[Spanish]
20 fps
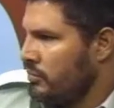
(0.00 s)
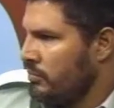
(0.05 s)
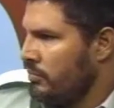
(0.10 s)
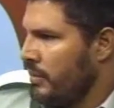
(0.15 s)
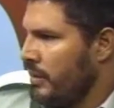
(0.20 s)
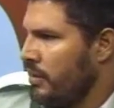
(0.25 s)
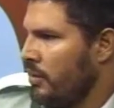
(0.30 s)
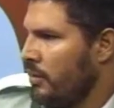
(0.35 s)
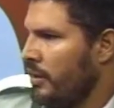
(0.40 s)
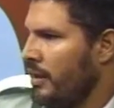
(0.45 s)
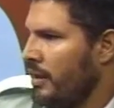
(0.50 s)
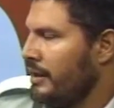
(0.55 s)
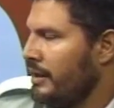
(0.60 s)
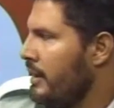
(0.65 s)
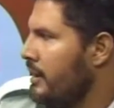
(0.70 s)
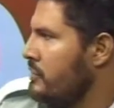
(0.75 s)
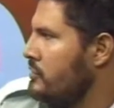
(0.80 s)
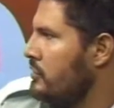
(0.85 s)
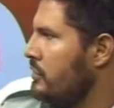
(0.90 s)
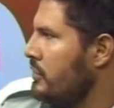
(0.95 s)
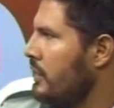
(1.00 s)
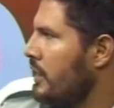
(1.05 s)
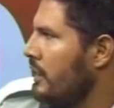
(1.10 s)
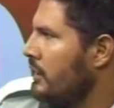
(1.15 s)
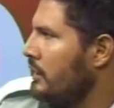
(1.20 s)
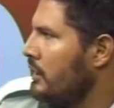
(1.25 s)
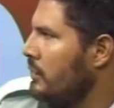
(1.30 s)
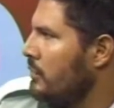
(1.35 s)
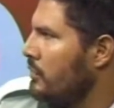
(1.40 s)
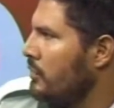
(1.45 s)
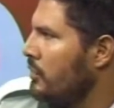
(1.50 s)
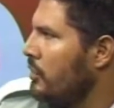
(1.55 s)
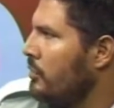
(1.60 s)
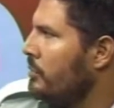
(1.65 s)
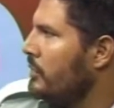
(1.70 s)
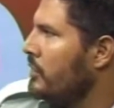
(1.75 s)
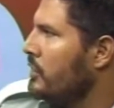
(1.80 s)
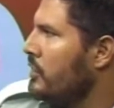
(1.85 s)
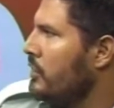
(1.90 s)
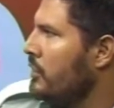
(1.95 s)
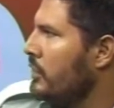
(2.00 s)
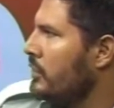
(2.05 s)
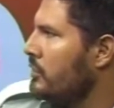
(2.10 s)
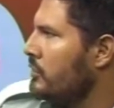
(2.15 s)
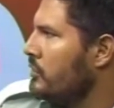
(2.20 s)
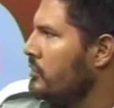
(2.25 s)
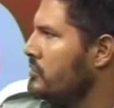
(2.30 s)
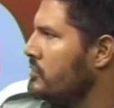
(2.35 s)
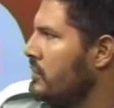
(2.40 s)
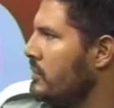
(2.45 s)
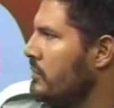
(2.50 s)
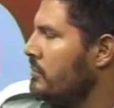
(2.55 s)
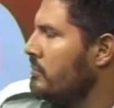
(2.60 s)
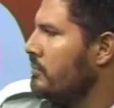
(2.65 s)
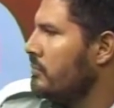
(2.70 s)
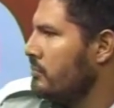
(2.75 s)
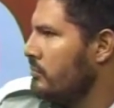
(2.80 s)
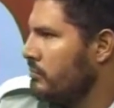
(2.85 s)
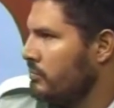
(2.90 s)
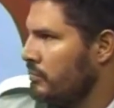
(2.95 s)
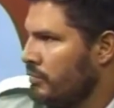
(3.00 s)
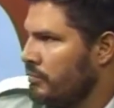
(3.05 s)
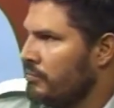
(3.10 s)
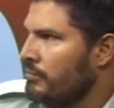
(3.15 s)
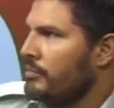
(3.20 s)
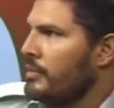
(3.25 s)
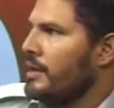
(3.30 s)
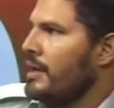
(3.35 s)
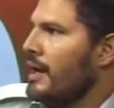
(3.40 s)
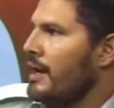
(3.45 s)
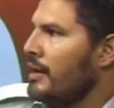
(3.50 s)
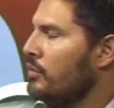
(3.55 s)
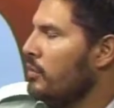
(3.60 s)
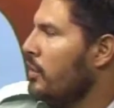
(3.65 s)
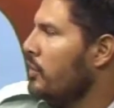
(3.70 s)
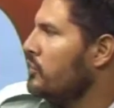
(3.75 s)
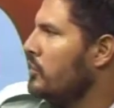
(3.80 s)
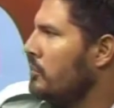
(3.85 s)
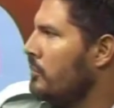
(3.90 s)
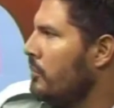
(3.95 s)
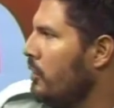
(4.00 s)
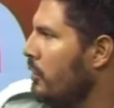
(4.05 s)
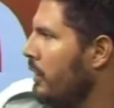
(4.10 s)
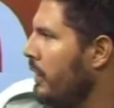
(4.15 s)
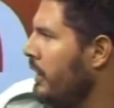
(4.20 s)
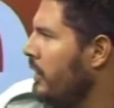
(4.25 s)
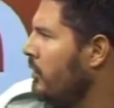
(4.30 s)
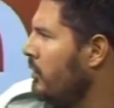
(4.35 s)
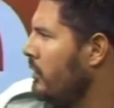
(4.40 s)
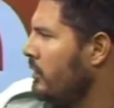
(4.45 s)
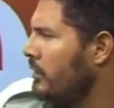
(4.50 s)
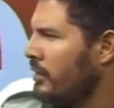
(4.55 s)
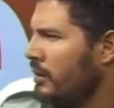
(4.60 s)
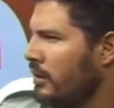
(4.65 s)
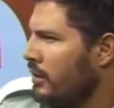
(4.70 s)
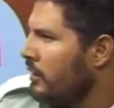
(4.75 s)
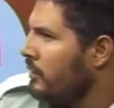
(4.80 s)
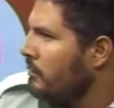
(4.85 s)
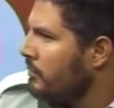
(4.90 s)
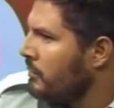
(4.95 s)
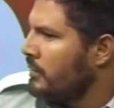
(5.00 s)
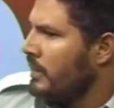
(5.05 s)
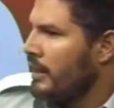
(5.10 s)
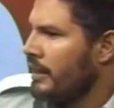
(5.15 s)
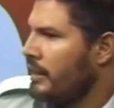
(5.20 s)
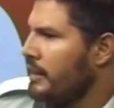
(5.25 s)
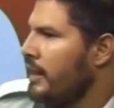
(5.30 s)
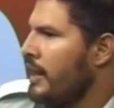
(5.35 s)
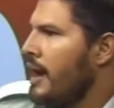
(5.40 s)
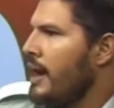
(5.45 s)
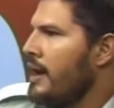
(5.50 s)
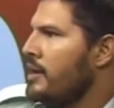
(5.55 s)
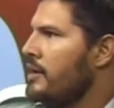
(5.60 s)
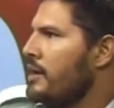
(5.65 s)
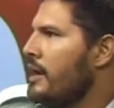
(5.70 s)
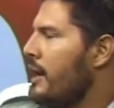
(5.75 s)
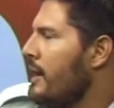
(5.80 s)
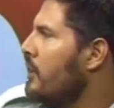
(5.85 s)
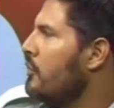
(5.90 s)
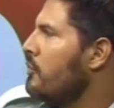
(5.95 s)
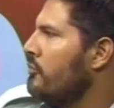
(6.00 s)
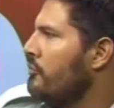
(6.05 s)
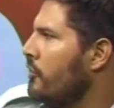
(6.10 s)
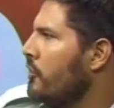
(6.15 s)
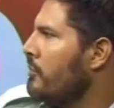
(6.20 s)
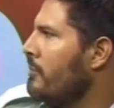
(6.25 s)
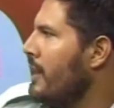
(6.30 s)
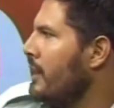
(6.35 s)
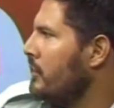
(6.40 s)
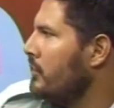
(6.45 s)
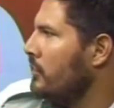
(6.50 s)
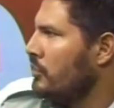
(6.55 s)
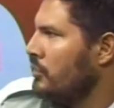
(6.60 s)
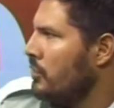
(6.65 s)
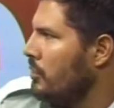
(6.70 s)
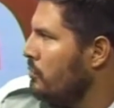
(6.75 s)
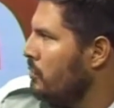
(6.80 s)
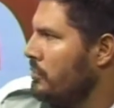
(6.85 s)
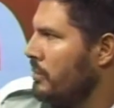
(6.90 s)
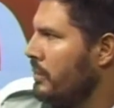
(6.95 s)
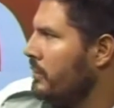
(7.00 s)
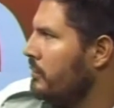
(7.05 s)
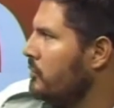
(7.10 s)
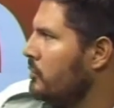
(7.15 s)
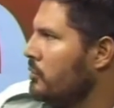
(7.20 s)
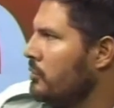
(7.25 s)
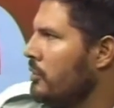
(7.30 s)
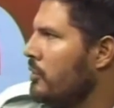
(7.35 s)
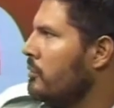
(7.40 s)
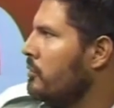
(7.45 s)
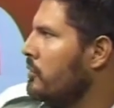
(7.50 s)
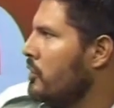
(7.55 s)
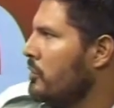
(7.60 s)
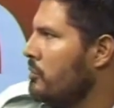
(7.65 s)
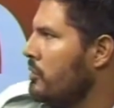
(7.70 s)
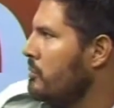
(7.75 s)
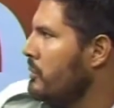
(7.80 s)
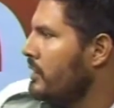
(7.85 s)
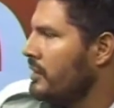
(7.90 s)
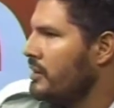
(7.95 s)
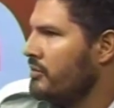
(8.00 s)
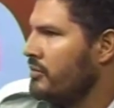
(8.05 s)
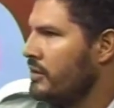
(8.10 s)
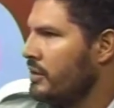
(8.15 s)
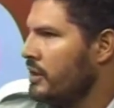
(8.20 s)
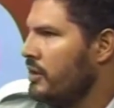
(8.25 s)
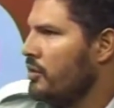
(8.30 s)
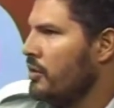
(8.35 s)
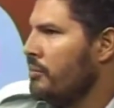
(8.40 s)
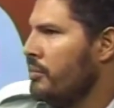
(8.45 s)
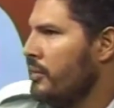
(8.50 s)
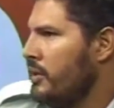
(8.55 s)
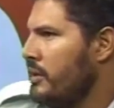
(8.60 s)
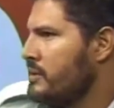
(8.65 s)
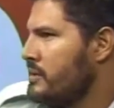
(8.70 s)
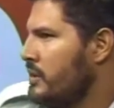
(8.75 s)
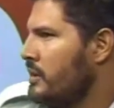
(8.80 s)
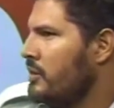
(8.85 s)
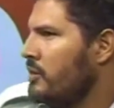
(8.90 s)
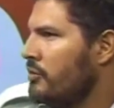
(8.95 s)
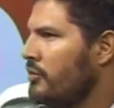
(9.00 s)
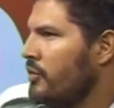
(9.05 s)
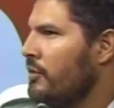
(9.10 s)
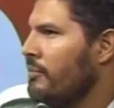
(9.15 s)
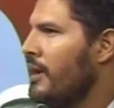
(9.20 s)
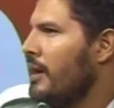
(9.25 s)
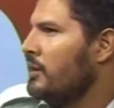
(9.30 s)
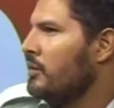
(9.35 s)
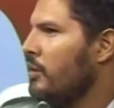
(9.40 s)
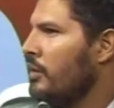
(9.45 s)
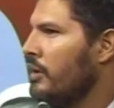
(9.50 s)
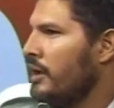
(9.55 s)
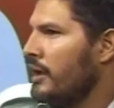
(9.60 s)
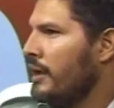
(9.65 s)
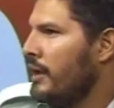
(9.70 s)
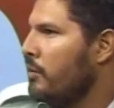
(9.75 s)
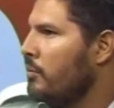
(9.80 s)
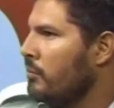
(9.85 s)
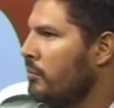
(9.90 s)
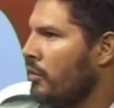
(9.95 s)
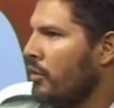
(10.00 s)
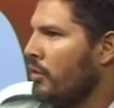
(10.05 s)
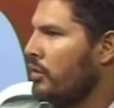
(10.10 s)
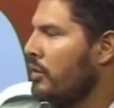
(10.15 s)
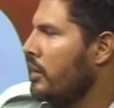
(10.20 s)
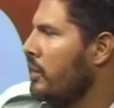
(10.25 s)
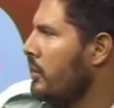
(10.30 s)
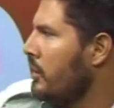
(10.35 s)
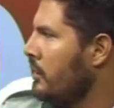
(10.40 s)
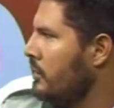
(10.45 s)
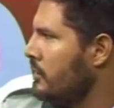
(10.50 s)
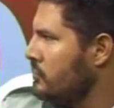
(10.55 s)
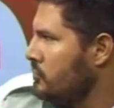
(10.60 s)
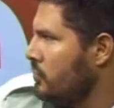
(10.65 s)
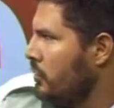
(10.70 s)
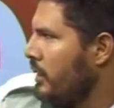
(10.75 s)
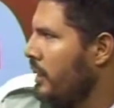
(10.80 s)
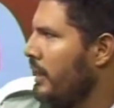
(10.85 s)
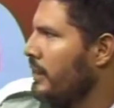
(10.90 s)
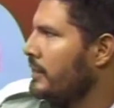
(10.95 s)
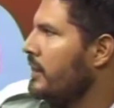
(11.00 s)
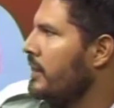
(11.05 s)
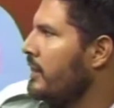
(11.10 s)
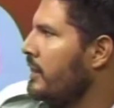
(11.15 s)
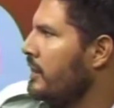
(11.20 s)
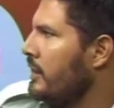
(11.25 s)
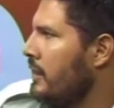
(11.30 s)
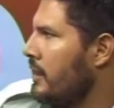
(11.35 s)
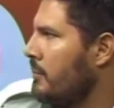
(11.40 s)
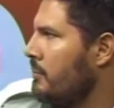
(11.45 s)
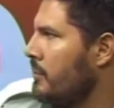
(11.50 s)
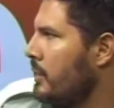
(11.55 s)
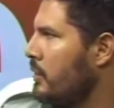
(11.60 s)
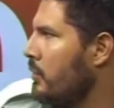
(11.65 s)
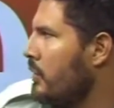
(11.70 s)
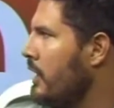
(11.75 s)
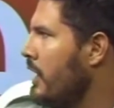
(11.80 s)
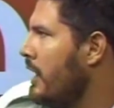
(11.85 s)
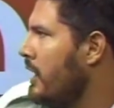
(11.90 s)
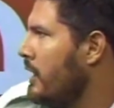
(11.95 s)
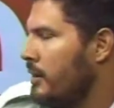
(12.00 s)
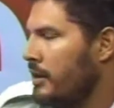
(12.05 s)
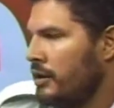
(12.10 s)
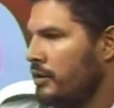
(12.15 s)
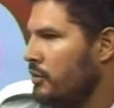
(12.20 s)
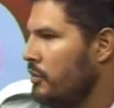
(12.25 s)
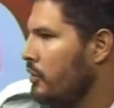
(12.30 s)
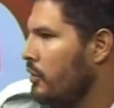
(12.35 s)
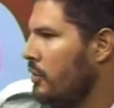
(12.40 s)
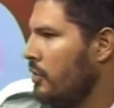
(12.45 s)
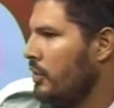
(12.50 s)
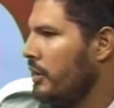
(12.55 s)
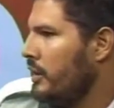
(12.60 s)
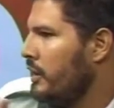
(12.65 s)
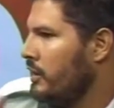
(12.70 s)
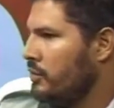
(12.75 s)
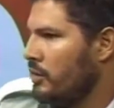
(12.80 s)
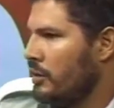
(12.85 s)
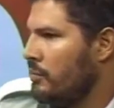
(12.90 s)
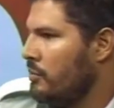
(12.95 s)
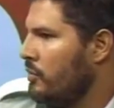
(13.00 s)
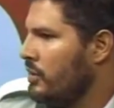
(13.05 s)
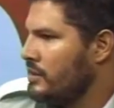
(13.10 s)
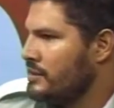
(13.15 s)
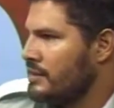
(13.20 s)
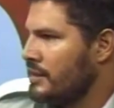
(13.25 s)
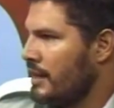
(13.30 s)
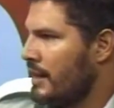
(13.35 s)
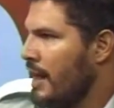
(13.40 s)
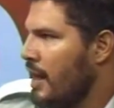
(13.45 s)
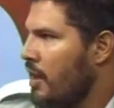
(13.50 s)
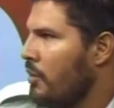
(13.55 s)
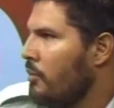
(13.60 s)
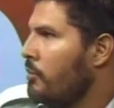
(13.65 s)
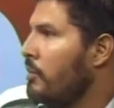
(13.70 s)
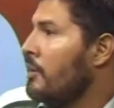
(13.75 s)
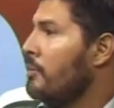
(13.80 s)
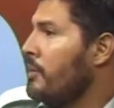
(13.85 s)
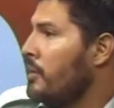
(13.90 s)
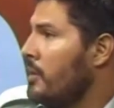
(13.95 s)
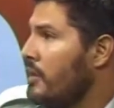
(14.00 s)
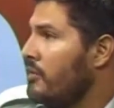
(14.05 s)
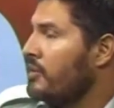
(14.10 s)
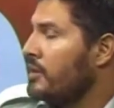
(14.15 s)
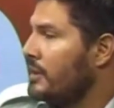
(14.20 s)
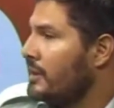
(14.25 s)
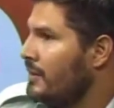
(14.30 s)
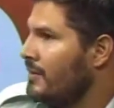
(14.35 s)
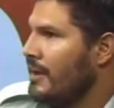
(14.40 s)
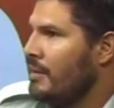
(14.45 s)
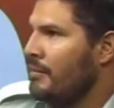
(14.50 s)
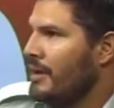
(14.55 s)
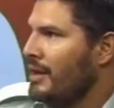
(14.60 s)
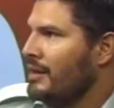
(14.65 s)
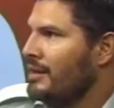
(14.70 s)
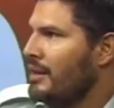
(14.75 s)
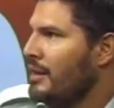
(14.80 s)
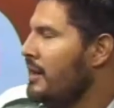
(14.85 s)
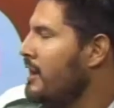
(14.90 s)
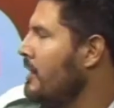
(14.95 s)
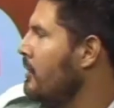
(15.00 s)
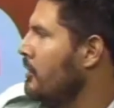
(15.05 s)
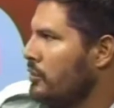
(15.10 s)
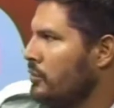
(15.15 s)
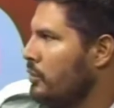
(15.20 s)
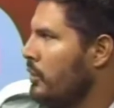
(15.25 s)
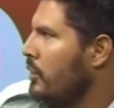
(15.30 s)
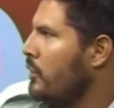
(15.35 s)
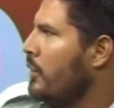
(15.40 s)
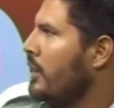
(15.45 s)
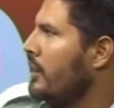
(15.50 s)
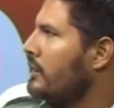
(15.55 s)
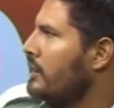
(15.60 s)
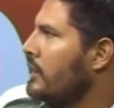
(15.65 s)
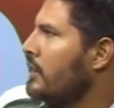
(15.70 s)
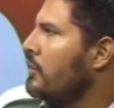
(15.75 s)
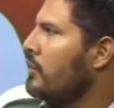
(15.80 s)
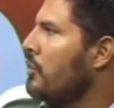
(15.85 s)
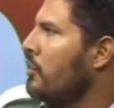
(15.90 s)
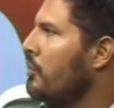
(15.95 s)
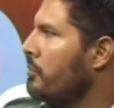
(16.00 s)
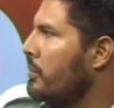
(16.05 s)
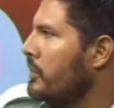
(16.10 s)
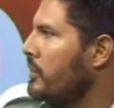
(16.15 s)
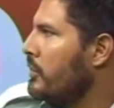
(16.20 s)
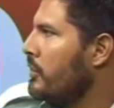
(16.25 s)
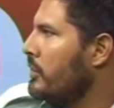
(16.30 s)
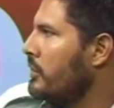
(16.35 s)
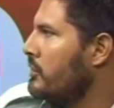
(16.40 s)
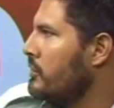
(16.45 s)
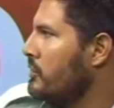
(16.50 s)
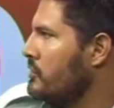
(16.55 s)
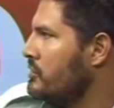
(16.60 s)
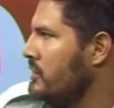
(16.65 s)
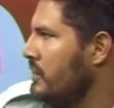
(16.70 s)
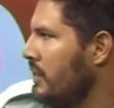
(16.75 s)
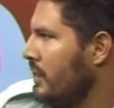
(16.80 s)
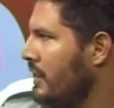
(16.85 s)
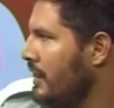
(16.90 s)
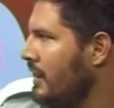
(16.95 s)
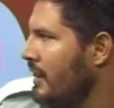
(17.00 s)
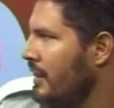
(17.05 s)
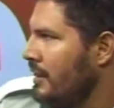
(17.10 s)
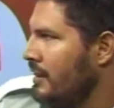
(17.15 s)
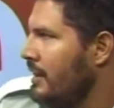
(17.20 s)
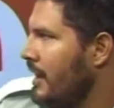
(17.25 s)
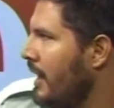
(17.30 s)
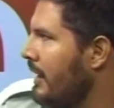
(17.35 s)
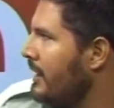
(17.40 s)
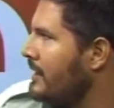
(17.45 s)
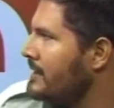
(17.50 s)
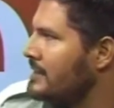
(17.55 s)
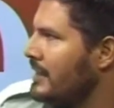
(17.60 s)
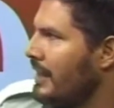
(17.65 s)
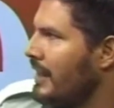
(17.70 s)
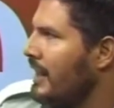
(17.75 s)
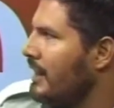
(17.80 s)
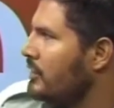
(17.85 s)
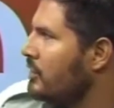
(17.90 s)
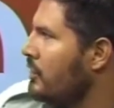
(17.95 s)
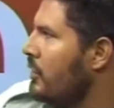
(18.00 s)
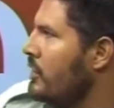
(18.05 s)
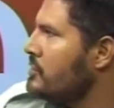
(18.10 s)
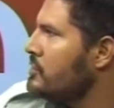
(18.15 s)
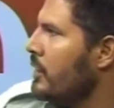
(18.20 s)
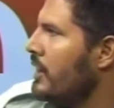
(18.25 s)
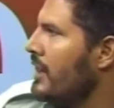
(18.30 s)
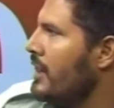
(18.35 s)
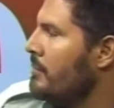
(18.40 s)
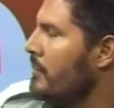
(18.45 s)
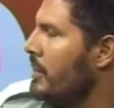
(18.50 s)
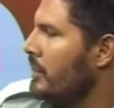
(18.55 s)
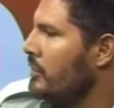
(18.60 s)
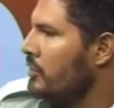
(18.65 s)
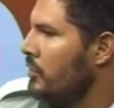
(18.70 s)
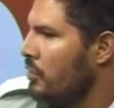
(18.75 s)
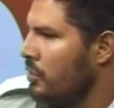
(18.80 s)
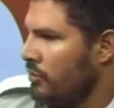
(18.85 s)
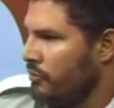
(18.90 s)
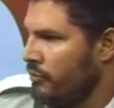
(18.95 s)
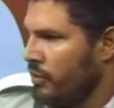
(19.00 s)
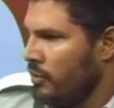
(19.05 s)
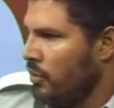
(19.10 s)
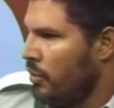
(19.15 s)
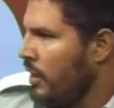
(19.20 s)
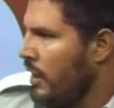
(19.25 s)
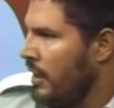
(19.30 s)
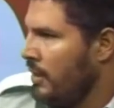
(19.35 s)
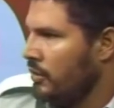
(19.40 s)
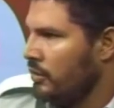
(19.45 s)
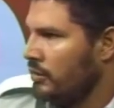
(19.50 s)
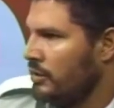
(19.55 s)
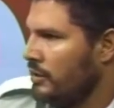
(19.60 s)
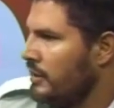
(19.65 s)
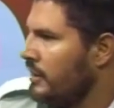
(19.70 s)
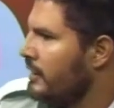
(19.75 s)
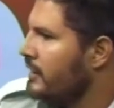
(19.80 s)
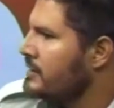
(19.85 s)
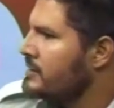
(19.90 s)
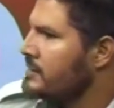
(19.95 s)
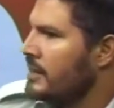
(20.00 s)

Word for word: vengo de la tradición del artículo de opinión, entonces mirando a otros blogueros, hay, que, hay, hay algún formato, no muy, no, muy bien definido, pero existe un formato de que es un blog, sus características peculiares y no, y no es muy encerrado, pues, pero definitivamente no es un artículo de opinión. Entonces hay que sacar todos esos elementos y los fui buscando, tenía que